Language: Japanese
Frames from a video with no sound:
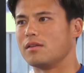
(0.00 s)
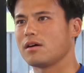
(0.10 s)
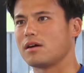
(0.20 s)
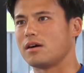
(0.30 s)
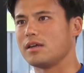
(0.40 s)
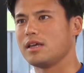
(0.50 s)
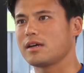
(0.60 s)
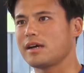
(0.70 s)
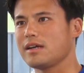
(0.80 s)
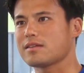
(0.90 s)
なんか一
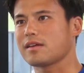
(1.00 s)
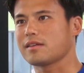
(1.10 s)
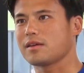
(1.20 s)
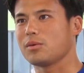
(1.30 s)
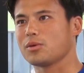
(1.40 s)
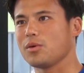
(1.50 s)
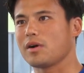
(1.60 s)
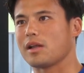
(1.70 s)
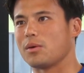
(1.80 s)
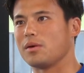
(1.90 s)
回使ってこうどっ
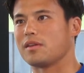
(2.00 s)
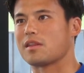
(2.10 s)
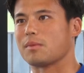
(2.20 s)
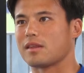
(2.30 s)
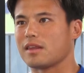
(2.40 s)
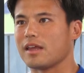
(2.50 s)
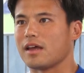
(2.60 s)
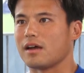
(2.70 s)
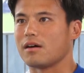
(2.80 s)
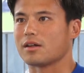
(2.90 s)
かに置いてしまって、
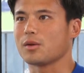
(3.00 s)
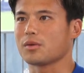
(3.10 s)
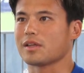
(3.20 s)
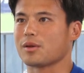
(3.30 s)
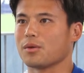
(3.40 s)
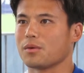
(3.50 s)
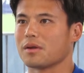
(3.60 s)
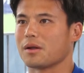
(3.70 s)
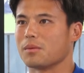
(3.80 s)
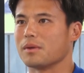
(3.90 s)
うん、あれどこだろうどこ
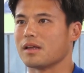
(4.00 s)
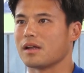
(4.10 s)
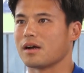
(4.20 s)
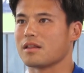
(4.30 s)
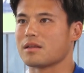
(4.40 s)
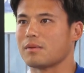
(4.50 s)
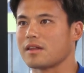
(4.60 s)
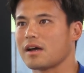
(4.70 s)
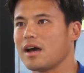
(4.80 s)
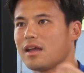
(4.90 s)
だろうみたいな感じでま
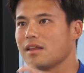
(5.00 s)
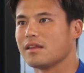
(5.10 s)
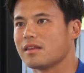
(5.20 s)
た買いに行っ